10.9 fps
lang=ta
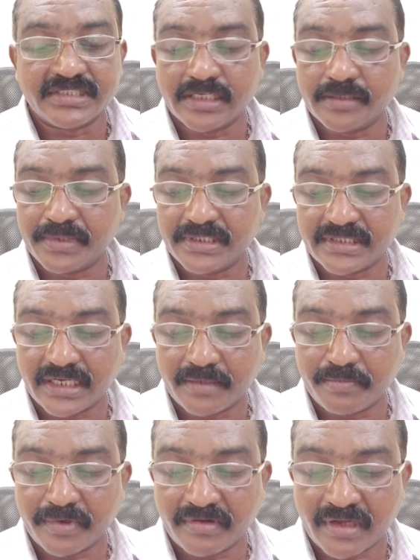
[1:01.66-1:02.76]
செழிப்பில்
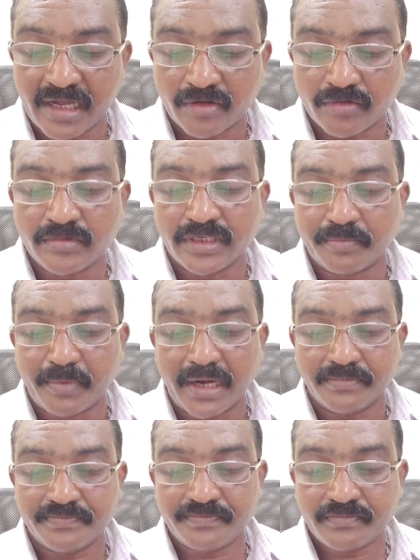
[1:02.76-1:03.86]
திளைப்பவனாகவும் இருப்பான்
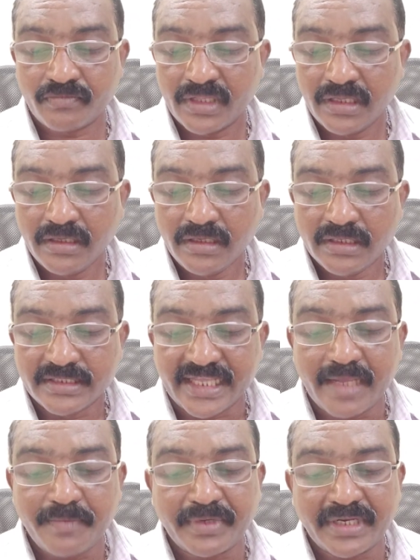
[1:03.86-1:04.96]

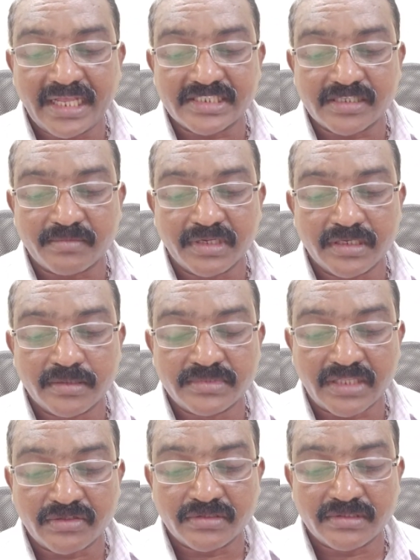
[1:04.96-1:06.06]
தேய்பிரை அஷ்டமியிலும்
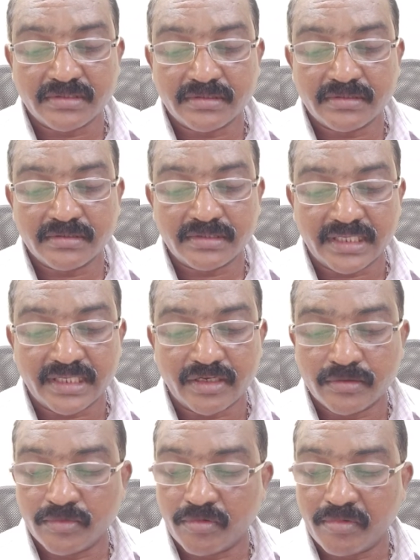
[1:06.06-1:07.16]

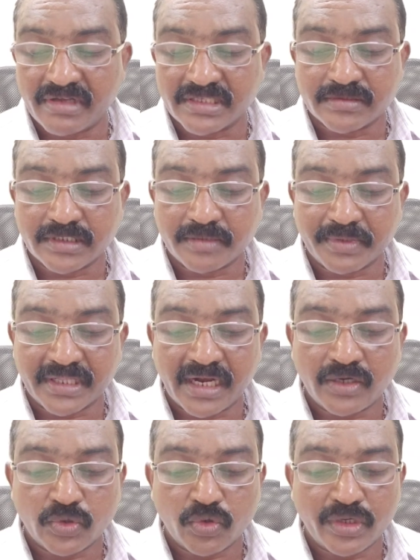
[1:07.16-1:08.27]
சதுர்த்தியிலும் உபவாசம்
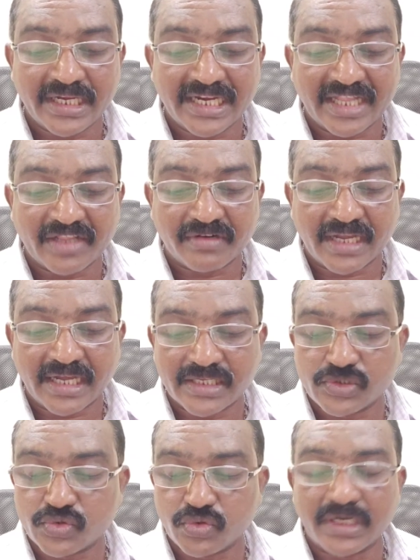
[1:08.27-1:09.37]
இருப்பதனால் நோய் இல்லாதவனாக
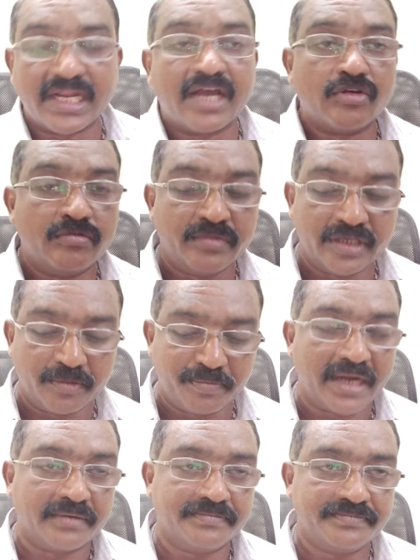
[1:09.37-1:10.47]
சூரனாகவும் இருப்பான்